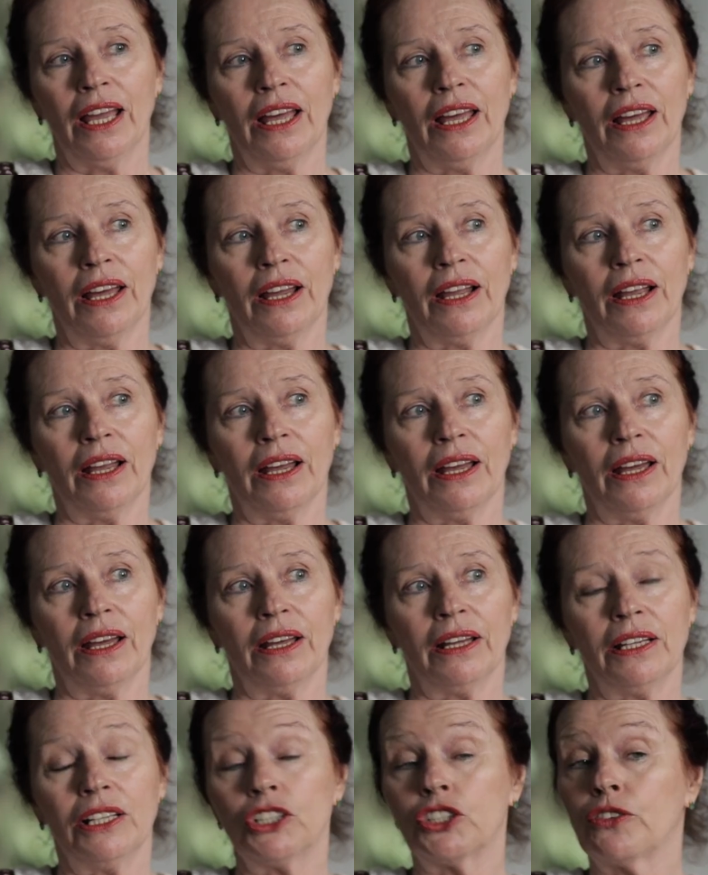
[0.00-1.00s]

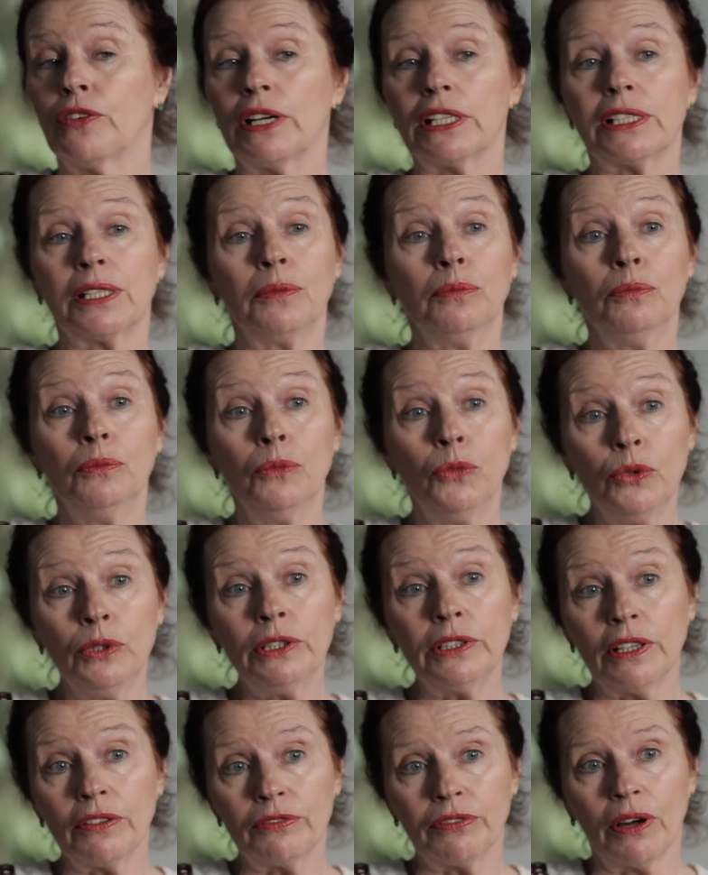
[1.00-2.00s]
É, eles fazem
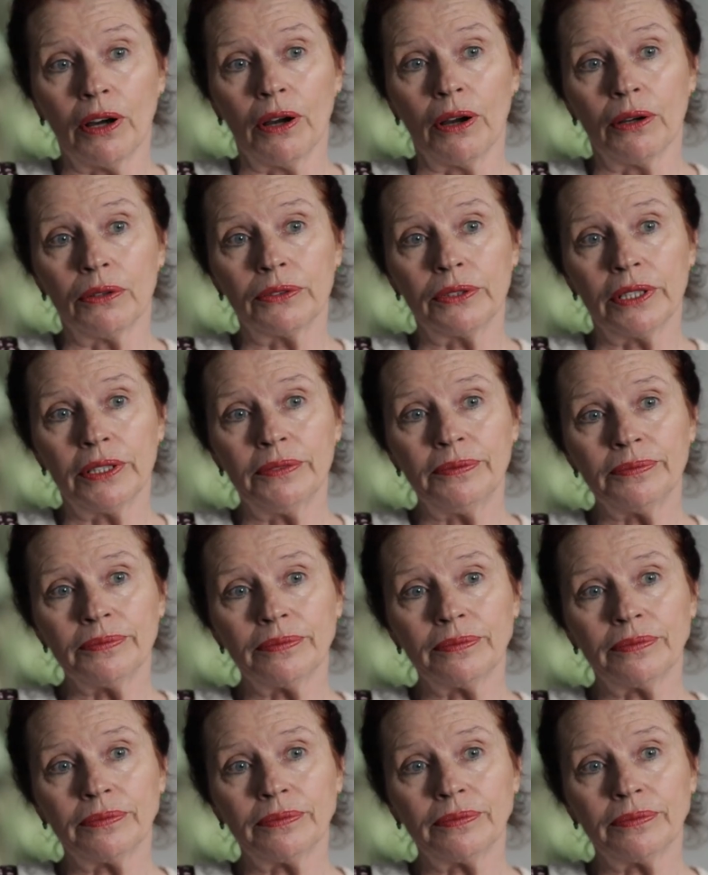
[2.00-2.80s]
muita falta.